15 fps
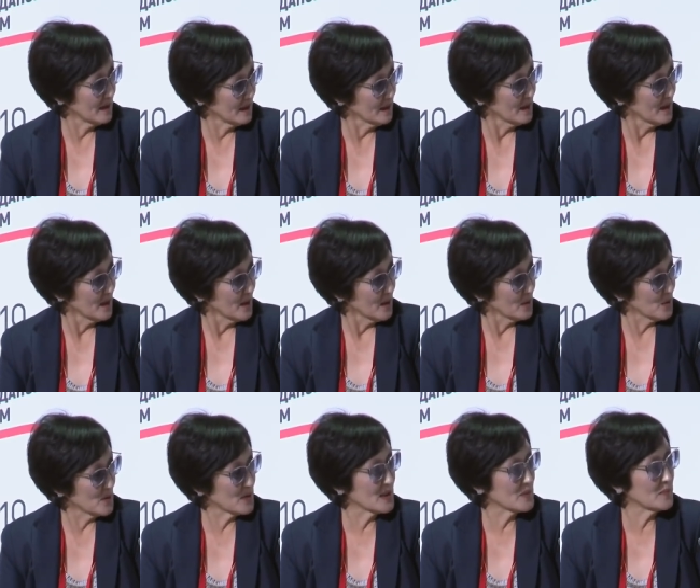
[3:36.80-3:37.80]
да,
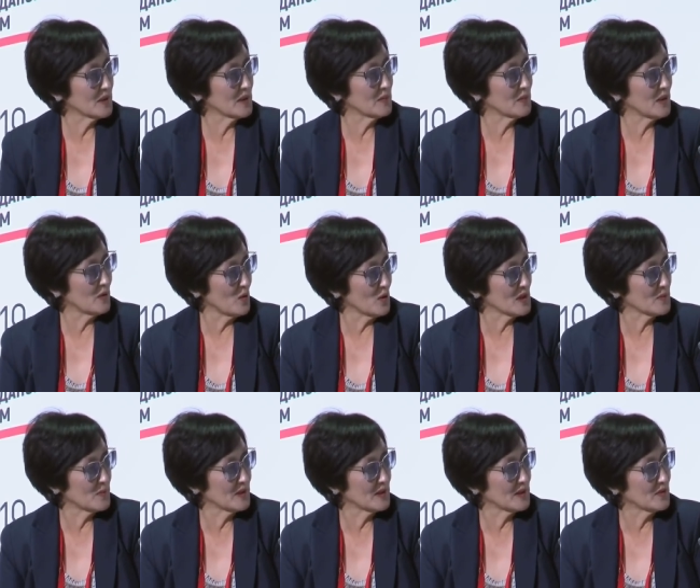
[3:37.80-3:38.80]
то есть господин моего
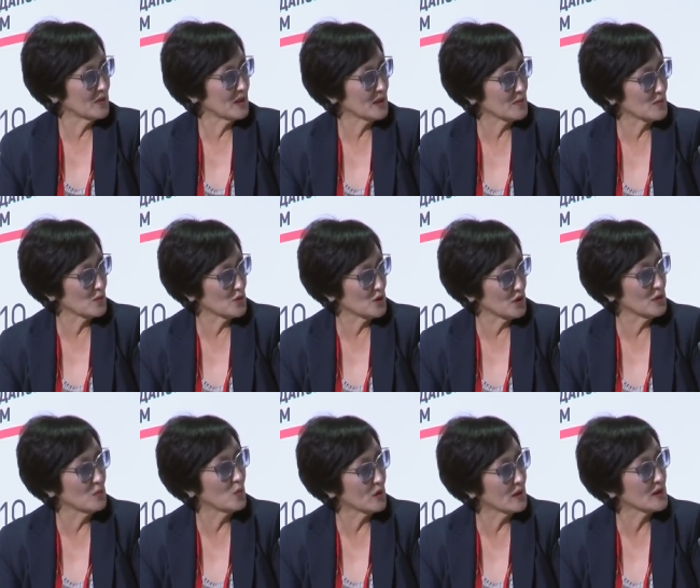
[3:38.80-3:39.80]
господина в данном
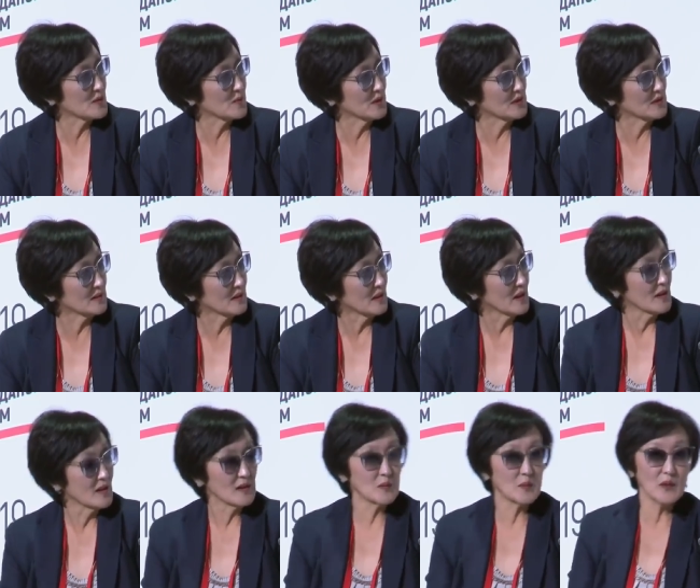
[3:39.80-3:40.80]
случае не мой господин.
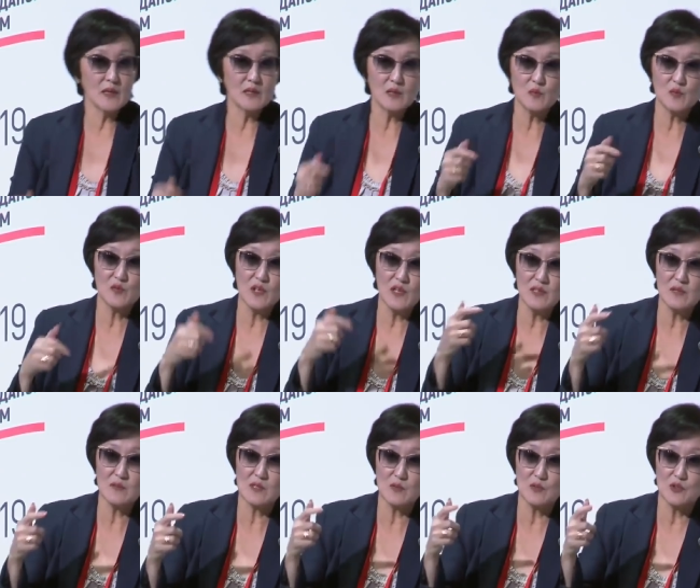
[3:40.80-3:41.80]
И поэтому в
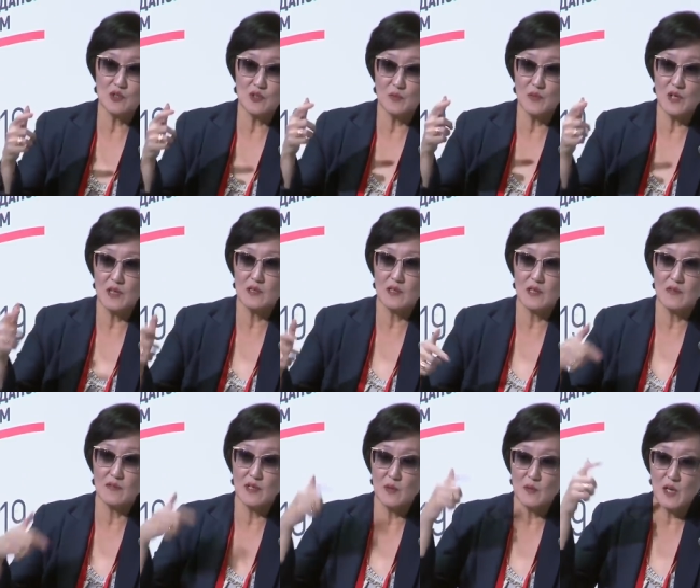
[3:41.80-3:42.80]
данном случае мы, когда
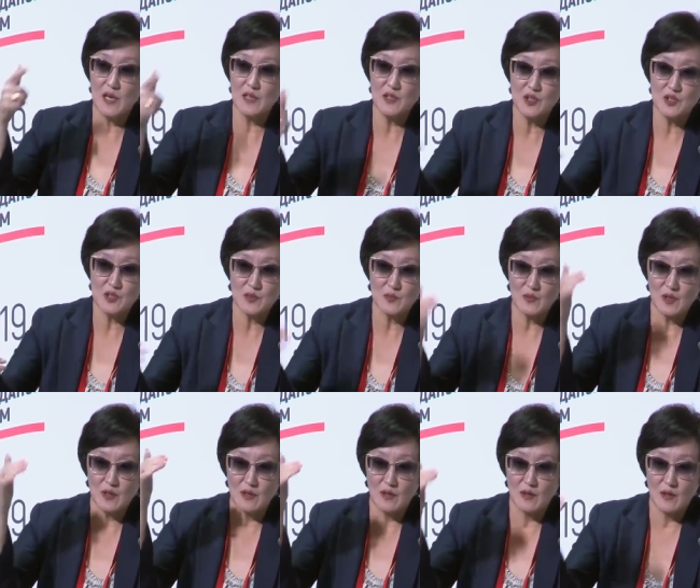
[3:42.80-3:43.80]
говорим о
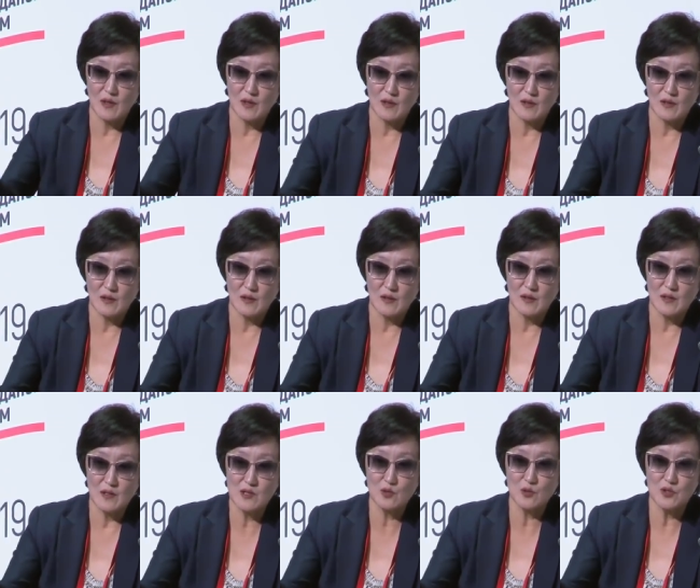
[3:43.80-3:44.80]
конечном
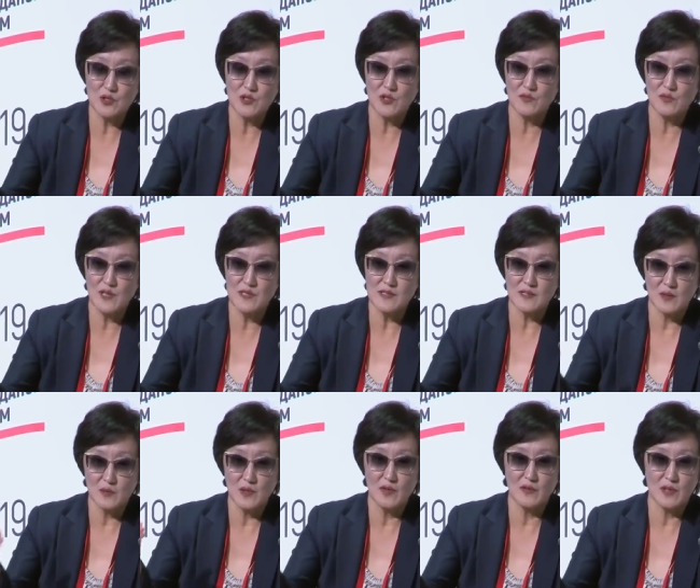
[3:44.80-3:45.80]
о а, источнике
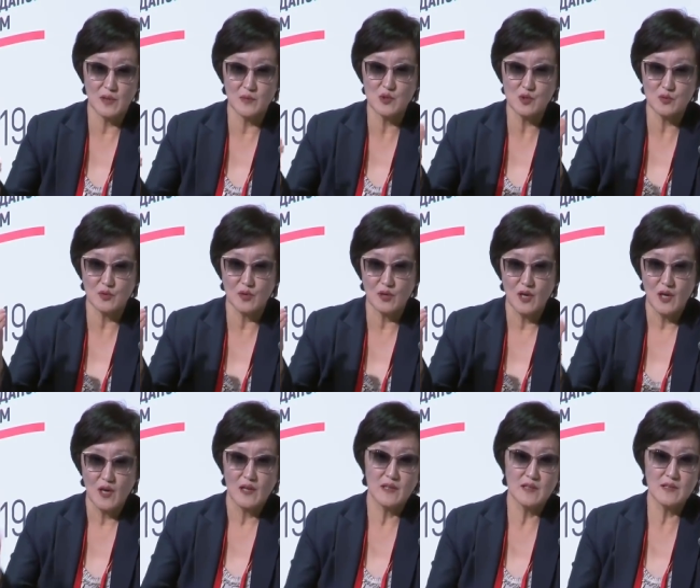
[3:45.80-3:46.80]
власти, а мы говорим, что
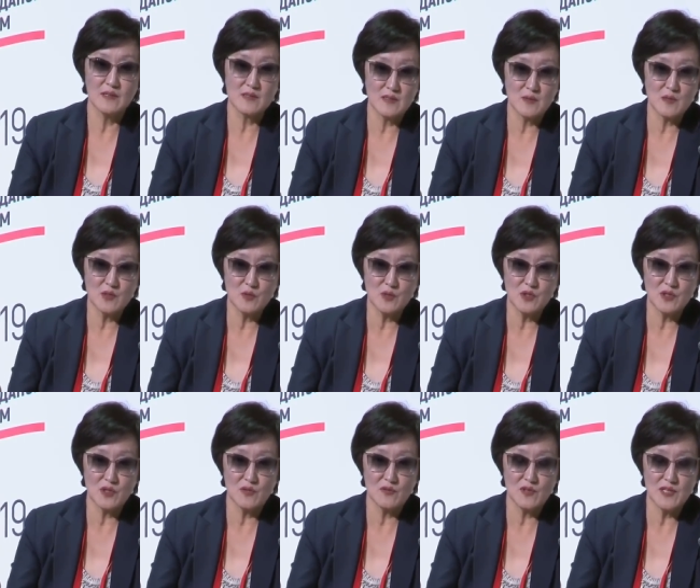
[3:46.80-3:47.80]
единственным
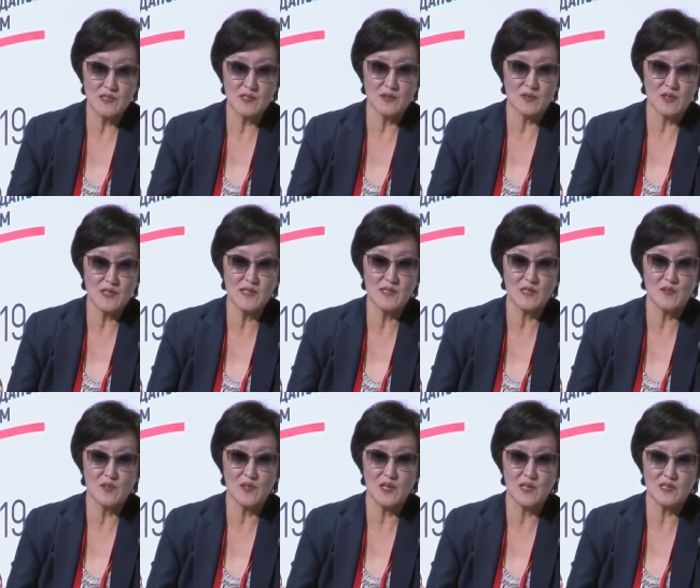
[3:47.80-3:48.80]
источником власти в
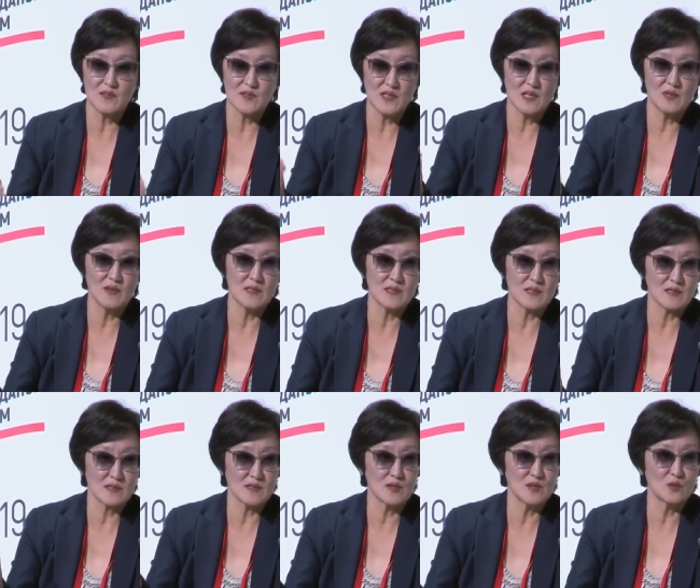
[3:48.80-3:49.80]
Российской Федерации в
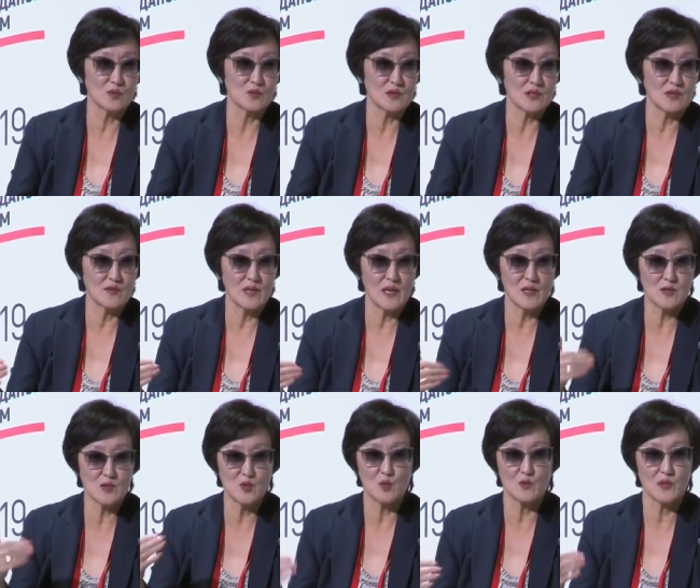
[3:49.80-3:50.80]
соответствии с Конституцией
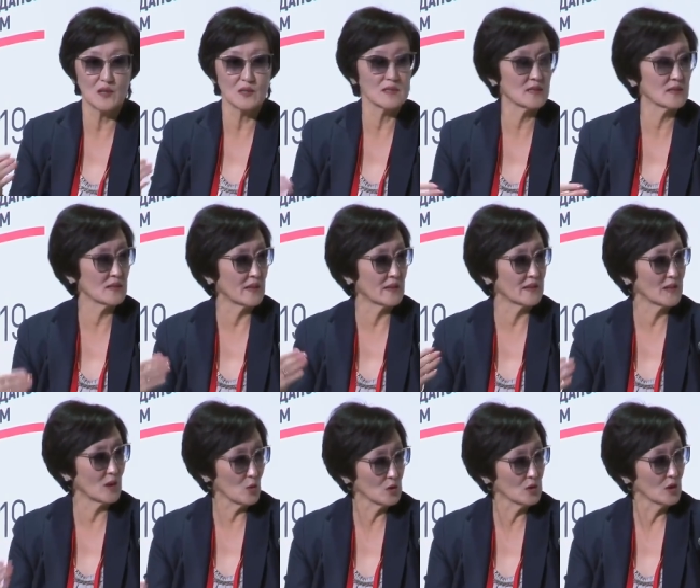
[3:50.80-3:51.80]
является ее многонациональный
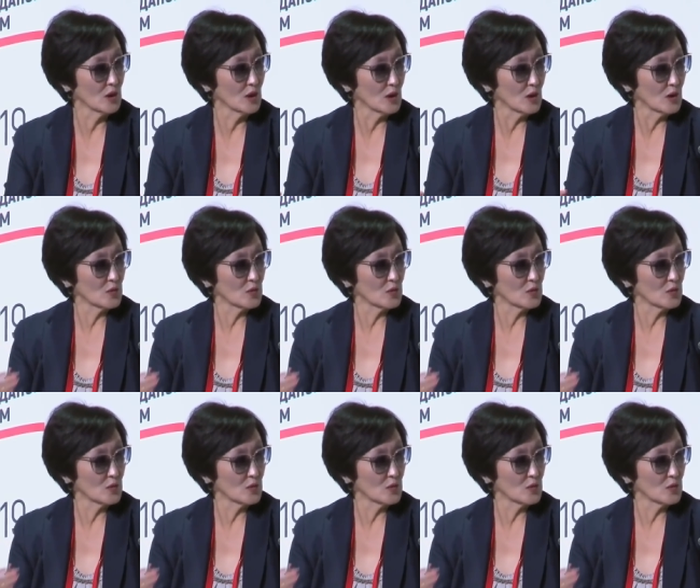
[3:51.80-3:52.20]
народ –